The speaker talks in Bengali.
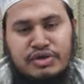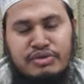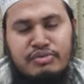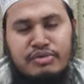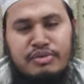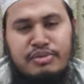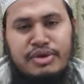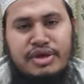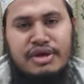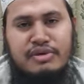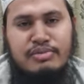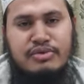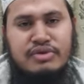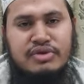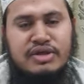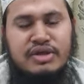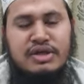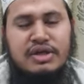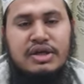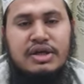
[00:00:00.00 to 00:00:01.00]
একজন মমিনের
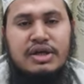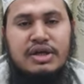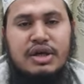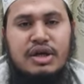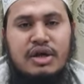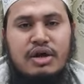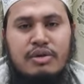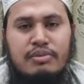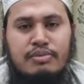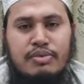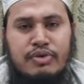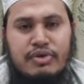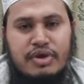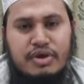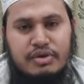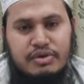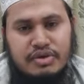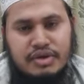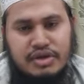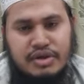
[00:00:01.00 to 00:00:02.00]
মধ্যে
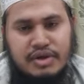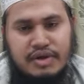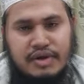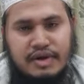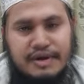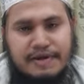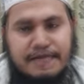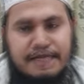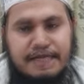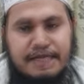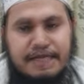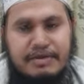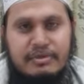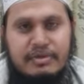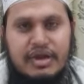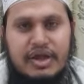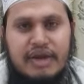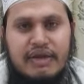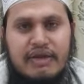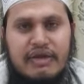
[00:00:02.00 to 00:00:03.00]
পরিলক্ষিত হয়
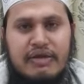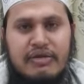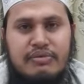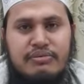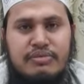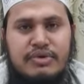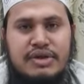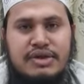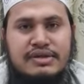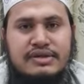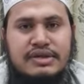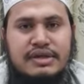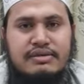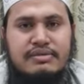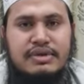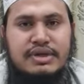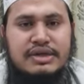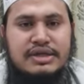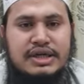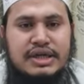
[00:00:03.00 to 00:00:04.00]
কেননা আল্লাহ রব্বুল
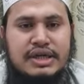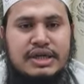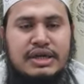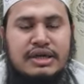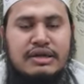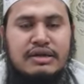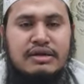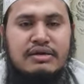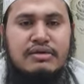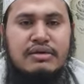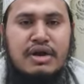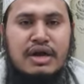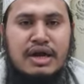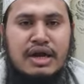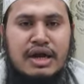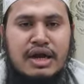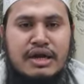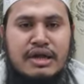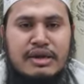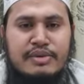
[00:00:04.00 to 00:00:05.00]
ইজাত ওয়াল জালাল করেন
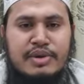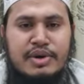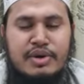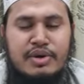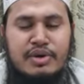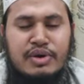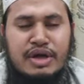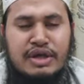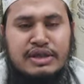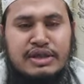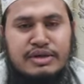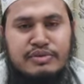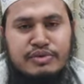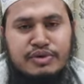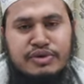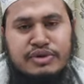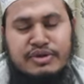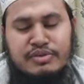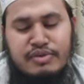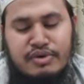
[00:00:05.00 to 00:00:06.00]
হাকিমের অন্য আয়াতের
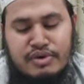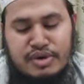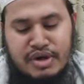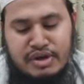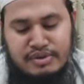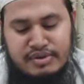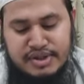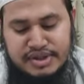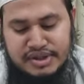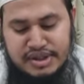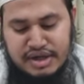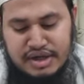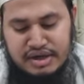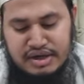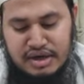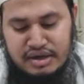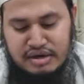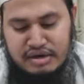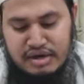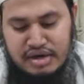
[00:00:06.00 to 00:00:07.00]
মধ্যে বর্ণনা করেছেন
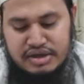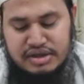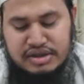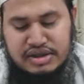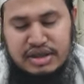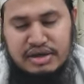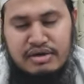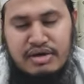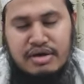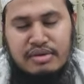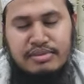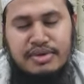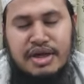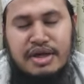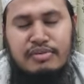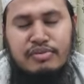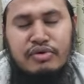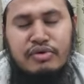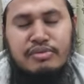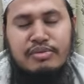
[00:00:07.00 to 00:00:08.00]
ইন্নাল্লাহ ইশতারা
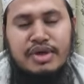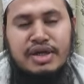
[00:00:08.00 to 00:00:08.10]
মিনাল